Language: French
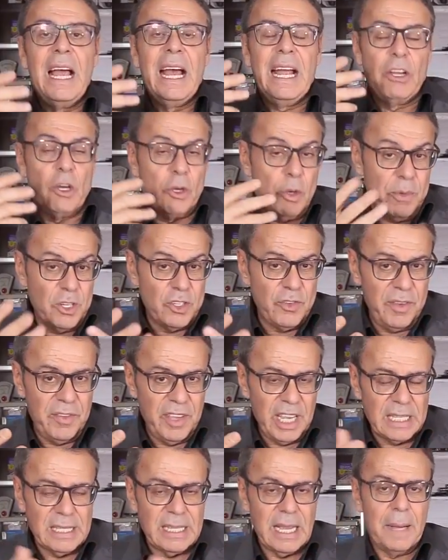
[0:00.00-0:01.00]
Alors comment je vais
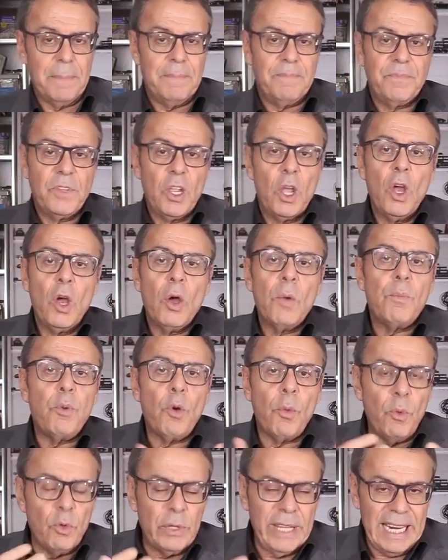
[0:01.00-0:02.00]
faire ça
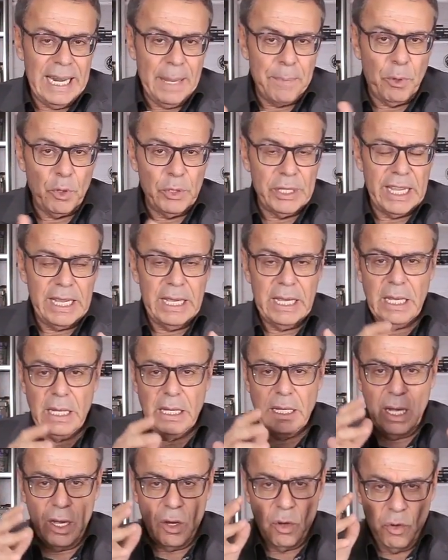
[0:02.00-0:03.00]
pour monter les
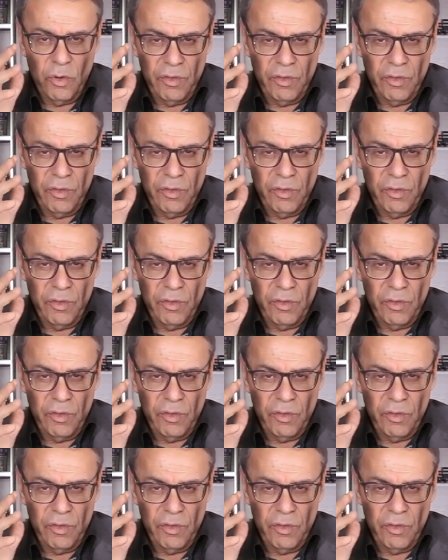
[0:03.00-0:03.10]
protéines,